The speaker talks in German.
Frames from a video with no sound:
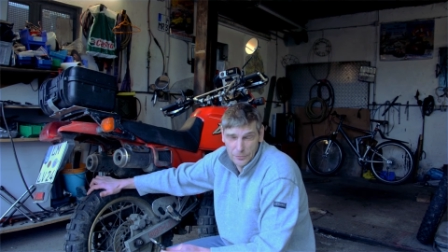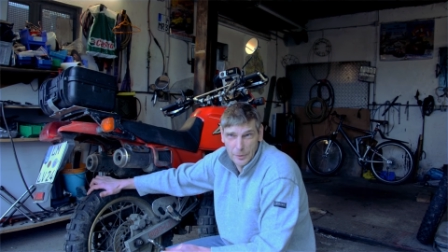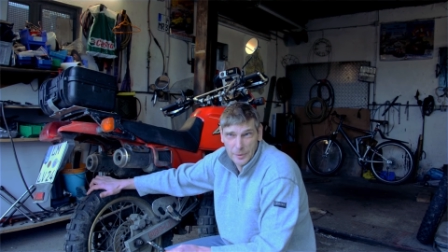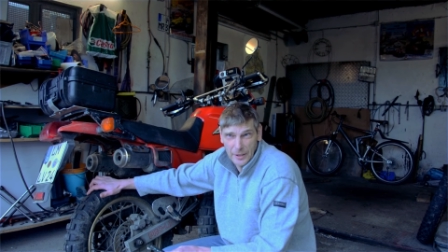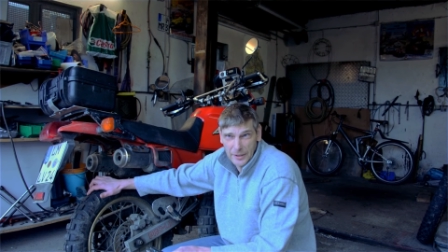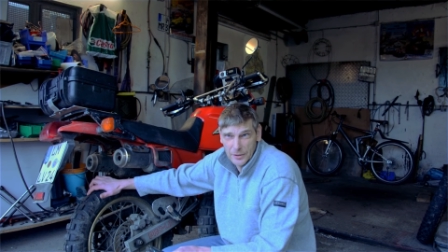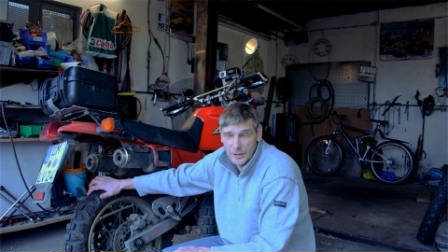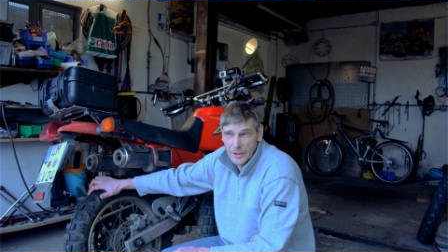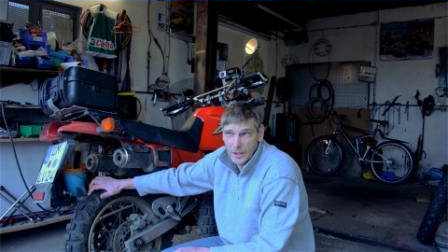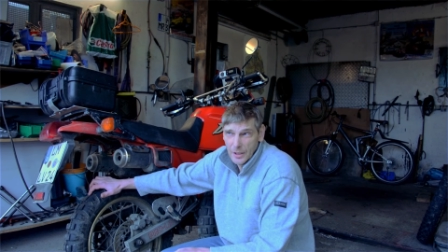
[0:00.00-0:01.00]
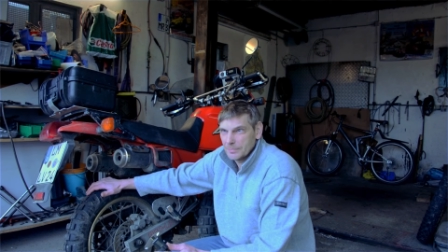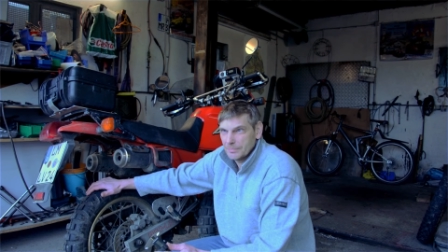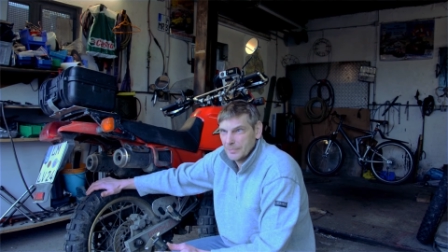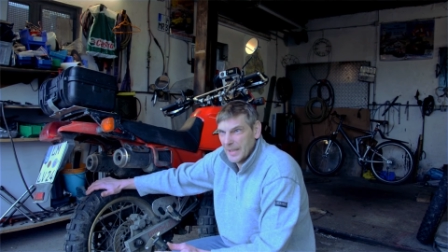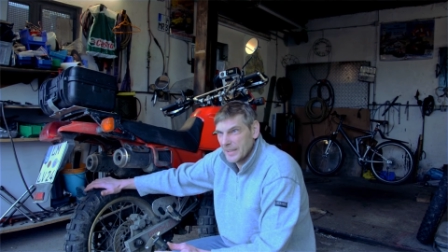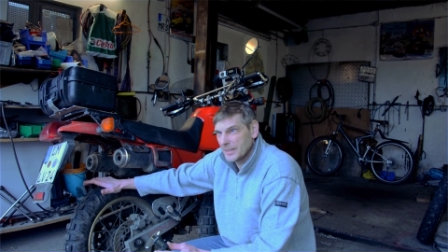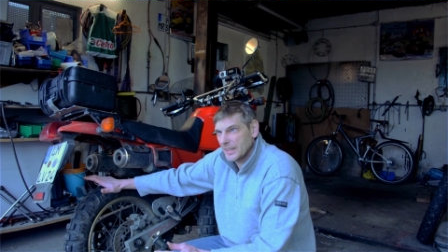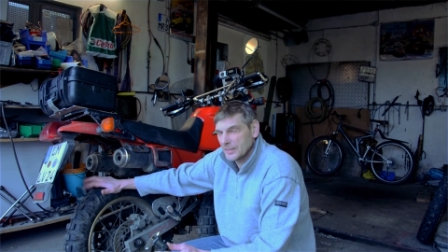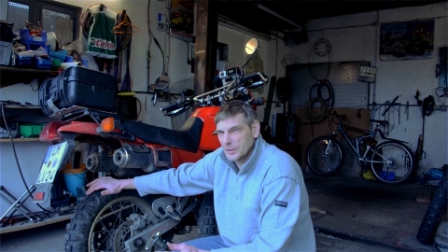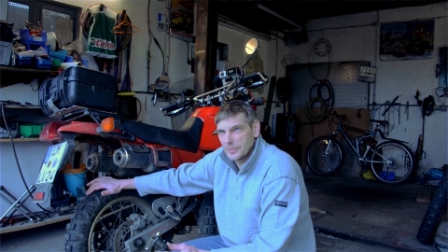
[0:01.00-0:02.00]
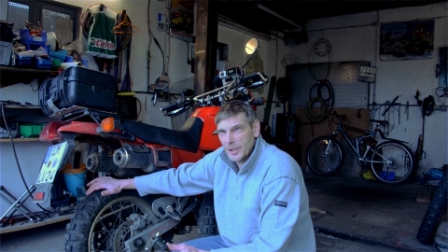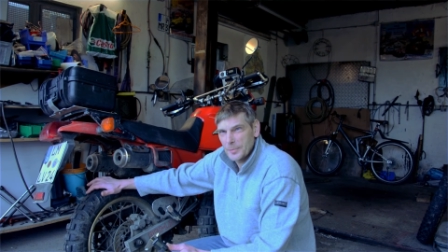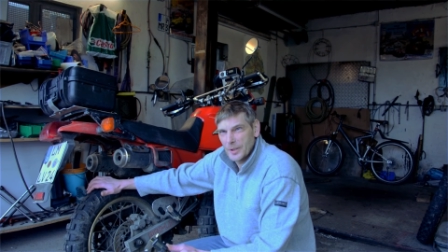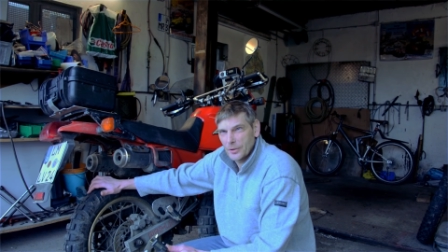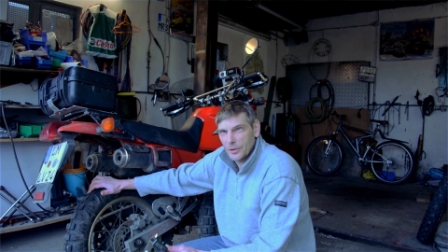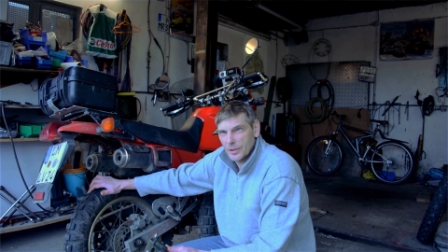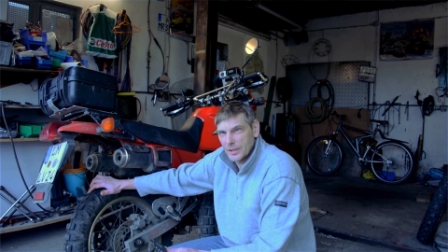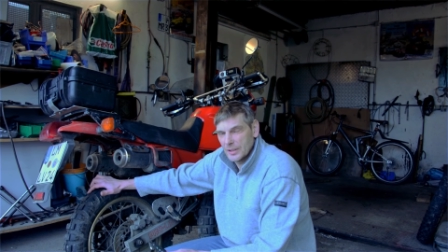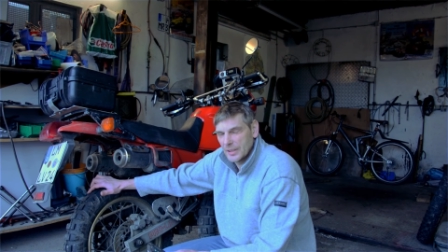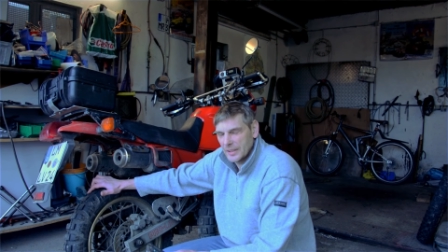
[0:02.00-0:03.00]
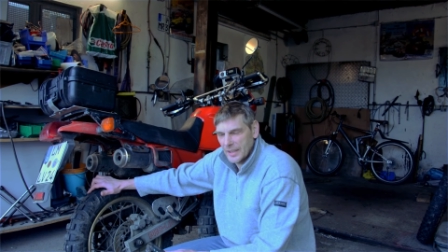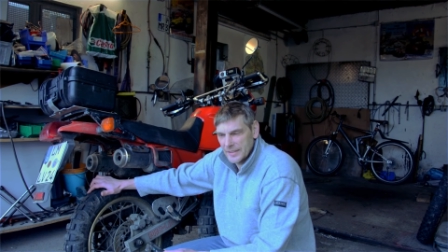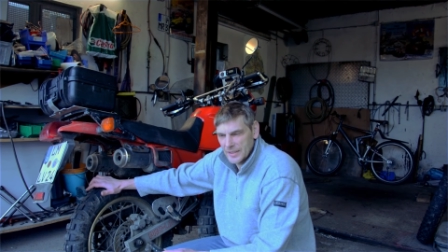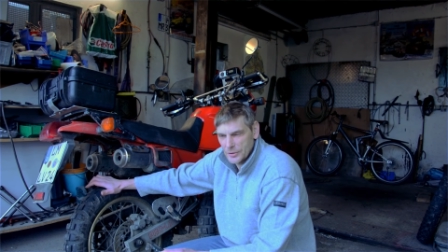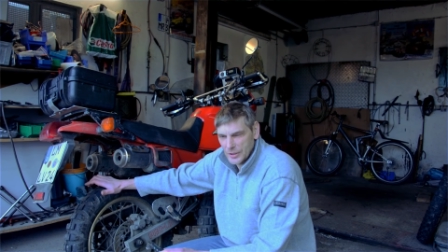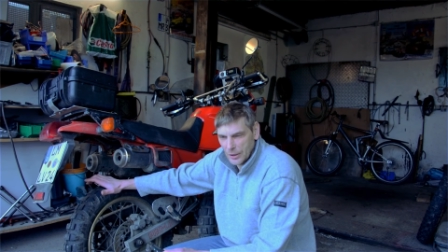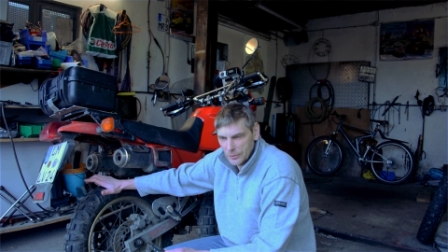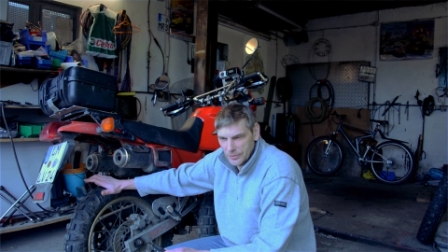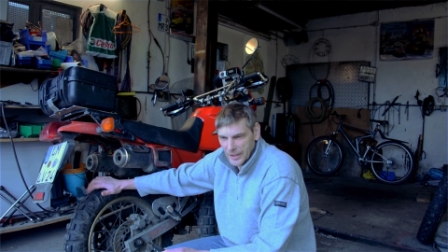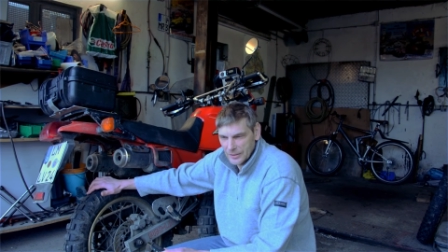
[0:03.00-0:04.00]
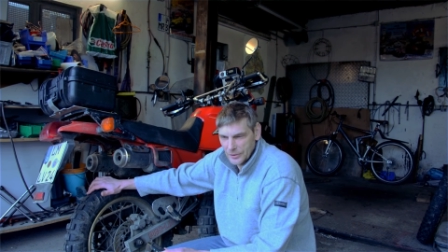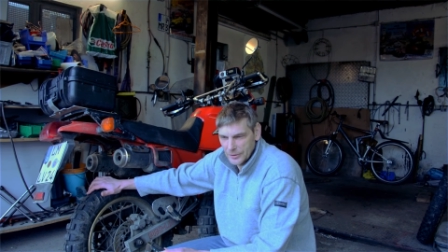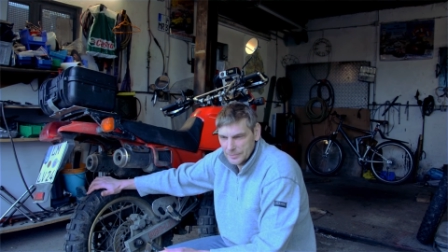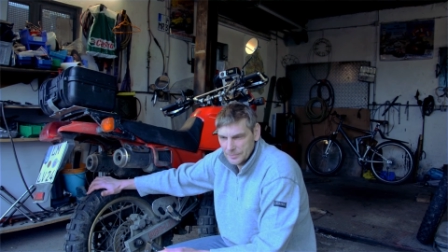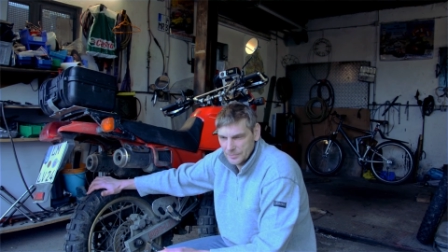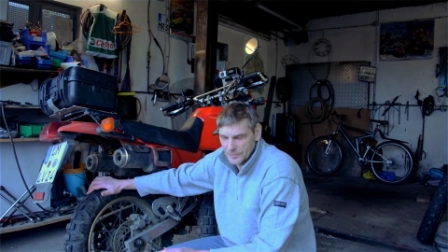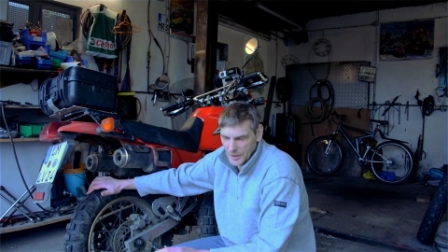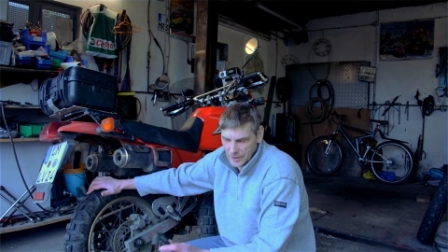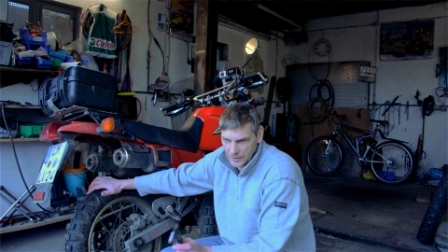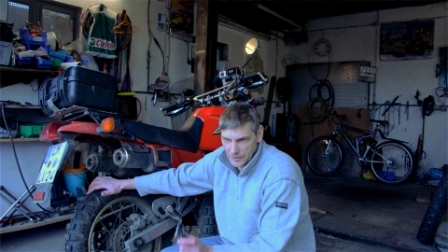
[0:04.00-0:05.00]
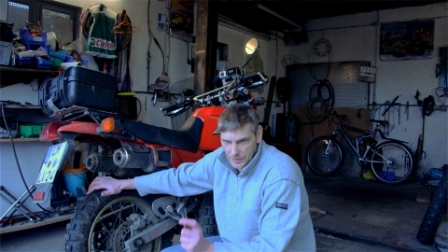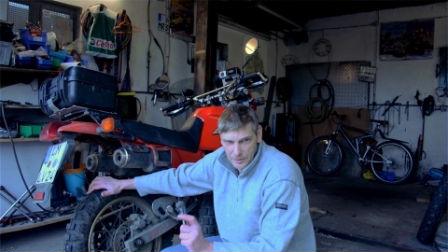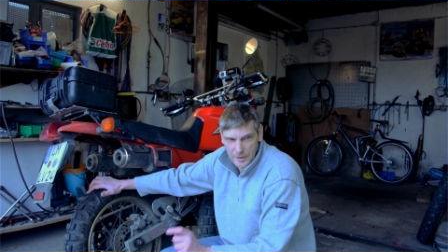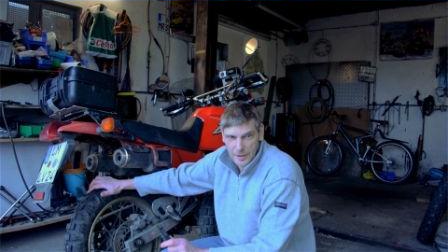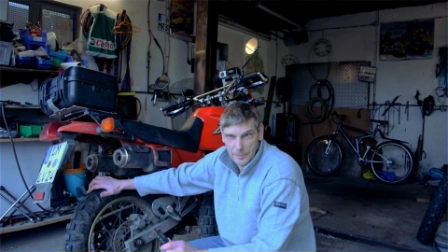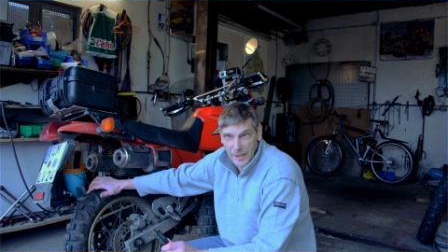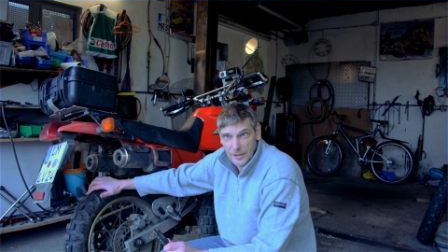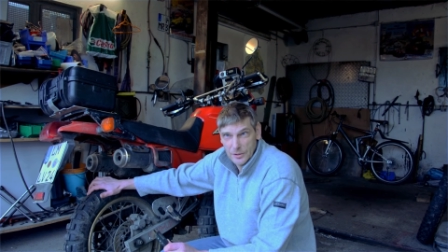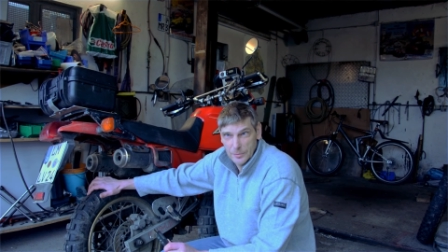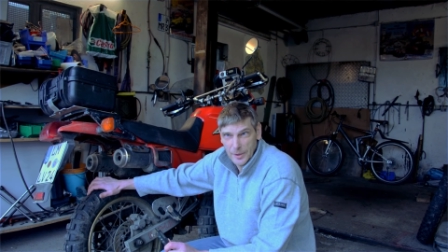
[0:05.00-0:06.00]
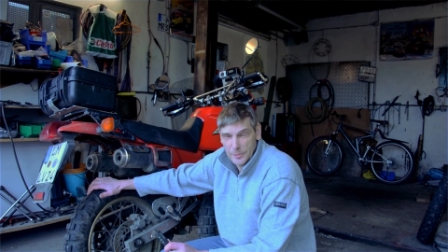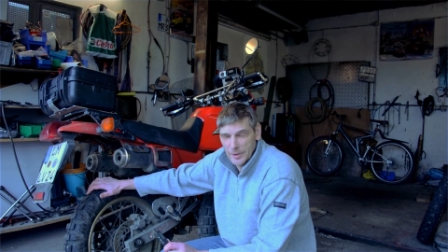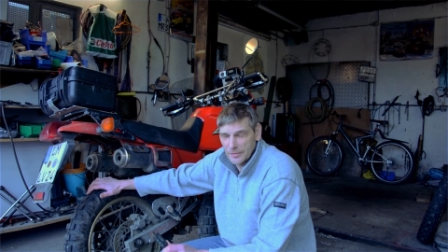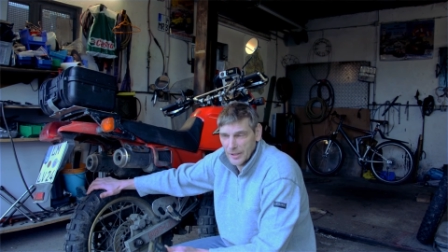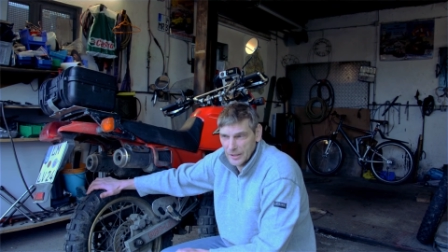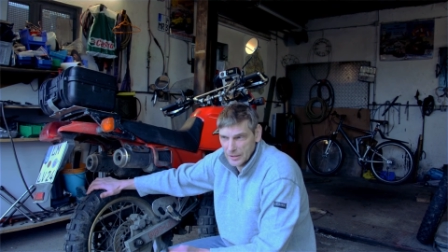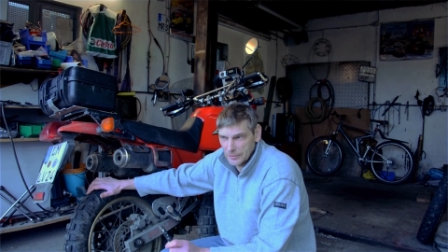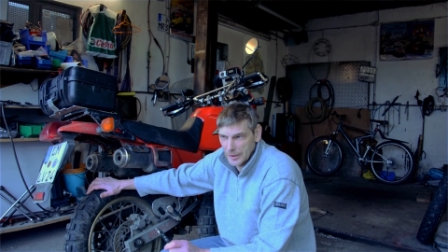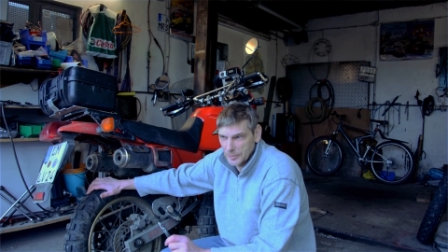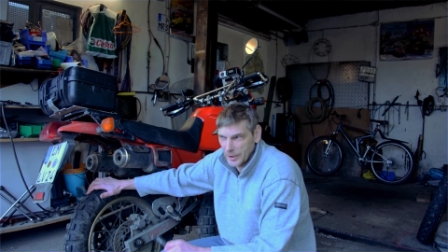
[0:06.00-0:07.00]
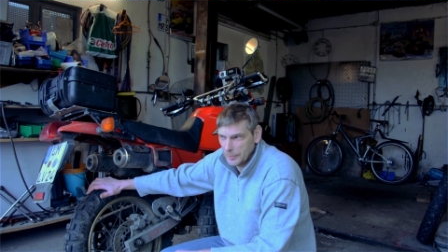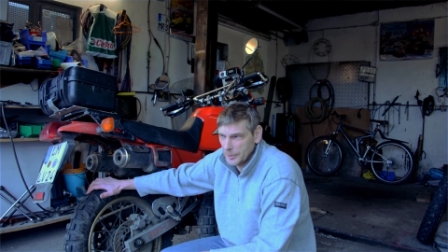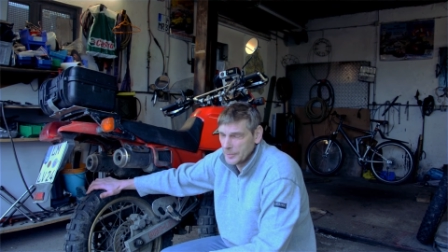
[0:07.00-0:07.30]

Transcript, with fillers: für ein Gelände. Man hätte dann zum Beispiel auch noch äh, den Heiden aus Gaut fahren können, den der Mike zum Beispiel gefahren ist auf dem Trip.